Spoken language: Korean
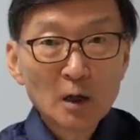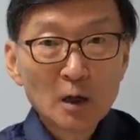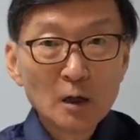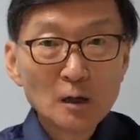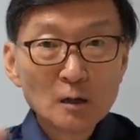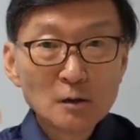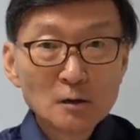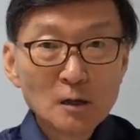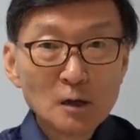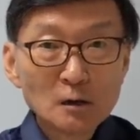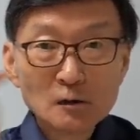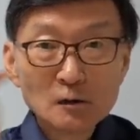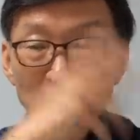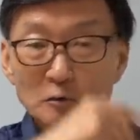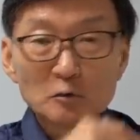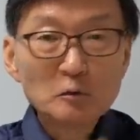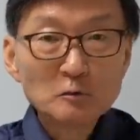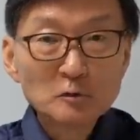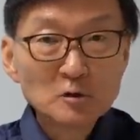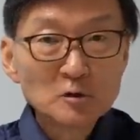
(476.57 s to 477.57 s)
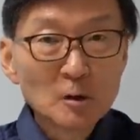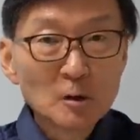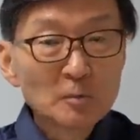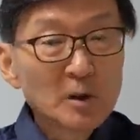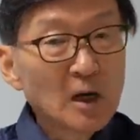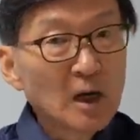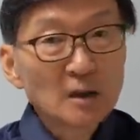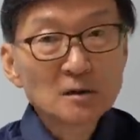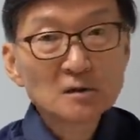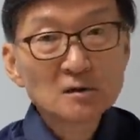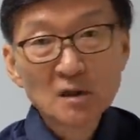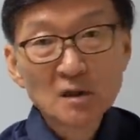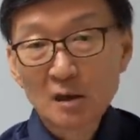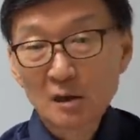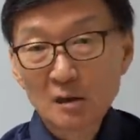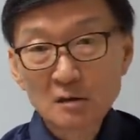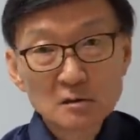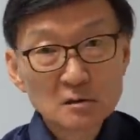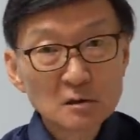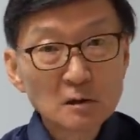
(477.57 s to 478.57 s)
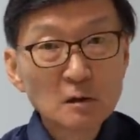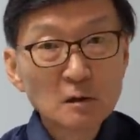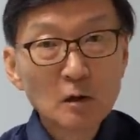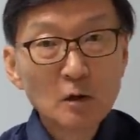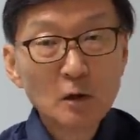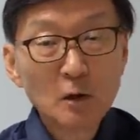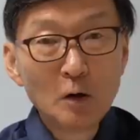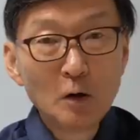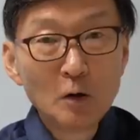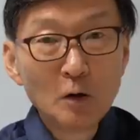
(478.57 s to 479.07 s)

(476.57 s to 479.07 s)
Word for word: AT&T 통신업보안 사겠어?